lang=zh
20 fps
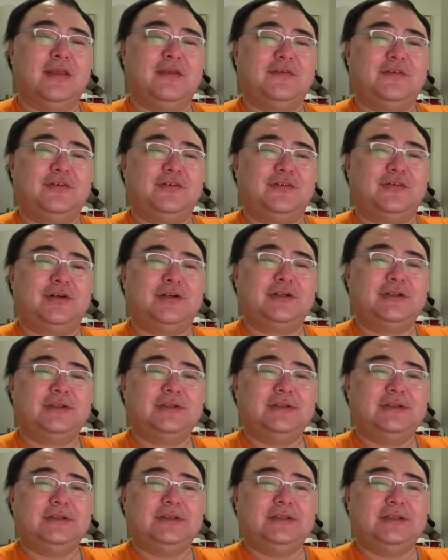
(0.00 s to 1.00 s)
就是说
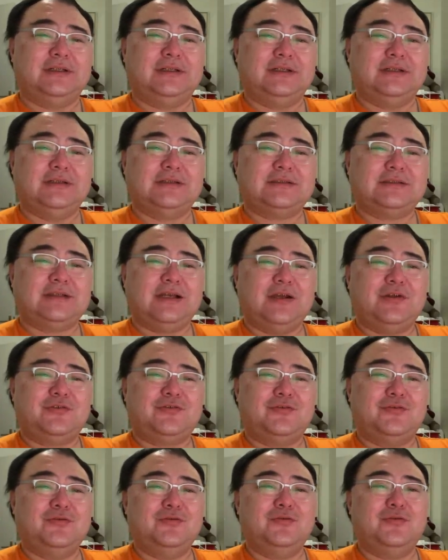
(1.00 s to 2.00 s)
在
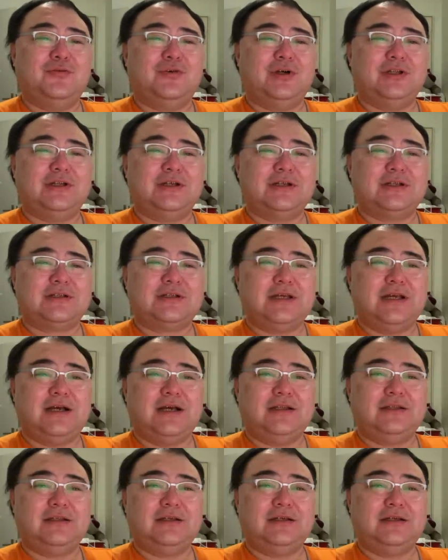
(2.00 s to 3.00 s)
中国的这
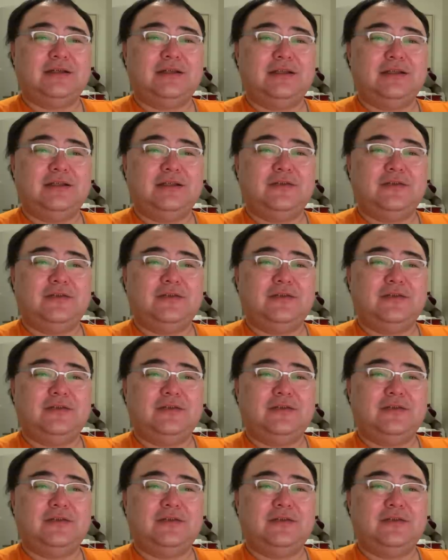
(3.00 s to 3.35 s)
样的